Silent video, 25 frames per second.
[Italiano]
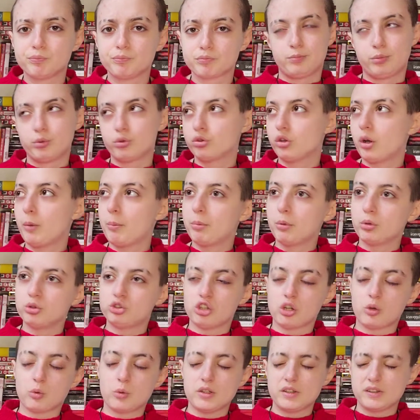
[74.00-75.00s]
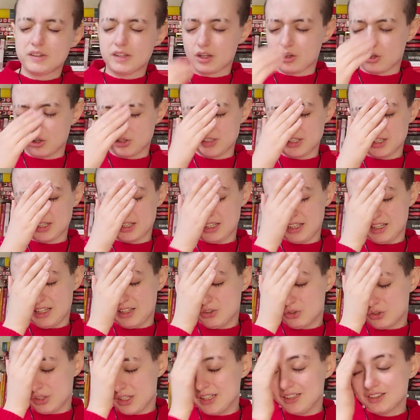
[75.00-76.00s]
purtroppo c'è questa cosa che
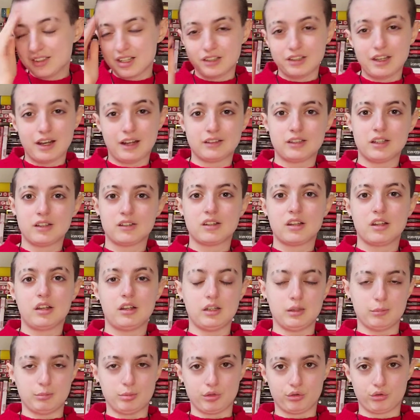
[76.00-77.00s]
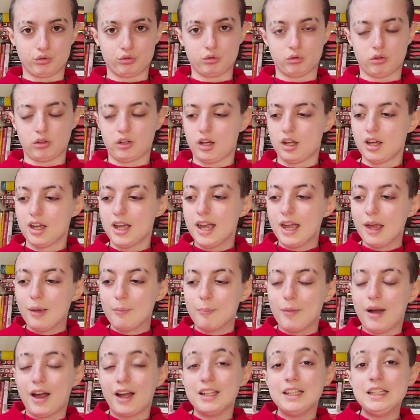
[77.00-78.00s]
non entra nella testa delle persone,
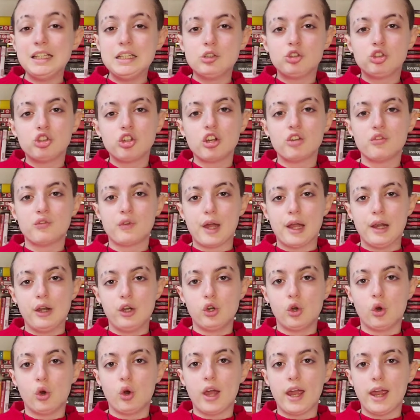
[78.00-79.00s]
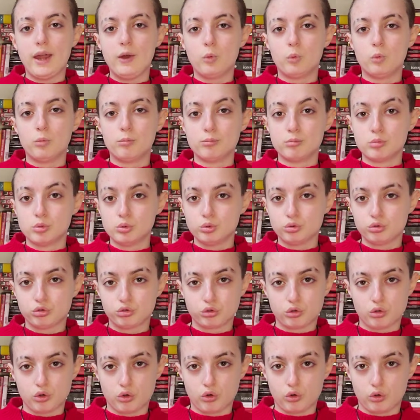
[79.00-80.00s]
ma il cervello è un
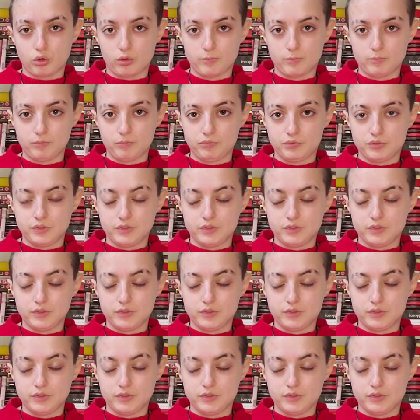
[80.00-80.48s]
muscolo.